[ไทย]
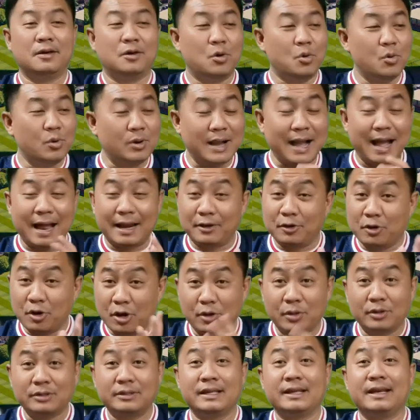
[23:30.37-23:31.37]
โอกาสน้อย
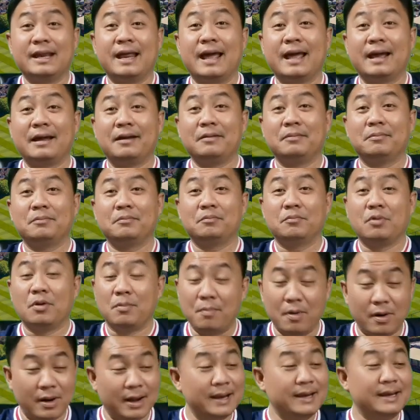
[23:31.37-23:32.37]
กว่าเตนแฮกผม
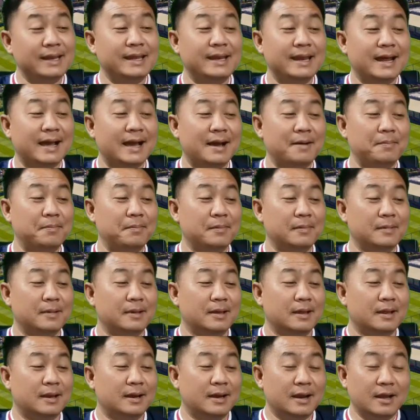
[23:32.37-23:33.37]
บอกแค่นี้นะครับ
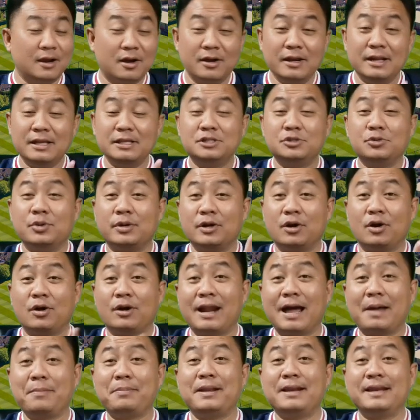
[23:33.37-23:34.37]
แล้วก็ในส่วนของ
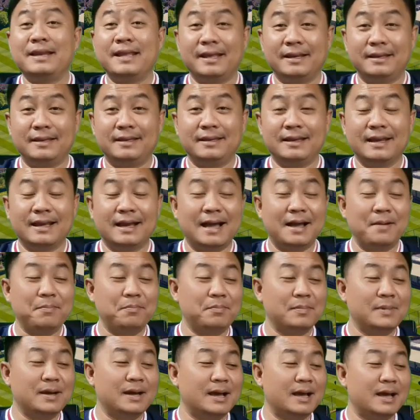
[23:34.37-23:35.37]
ลับลนิดนะครับ
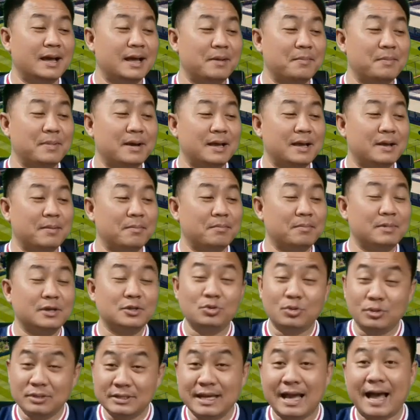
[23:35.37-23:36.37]
เมื่อเมื่อเมื่อ
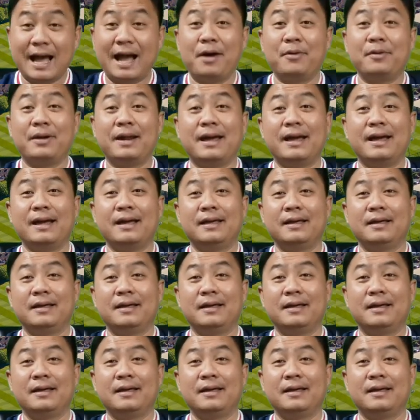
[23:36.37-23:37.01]
ช่วงเช้านะ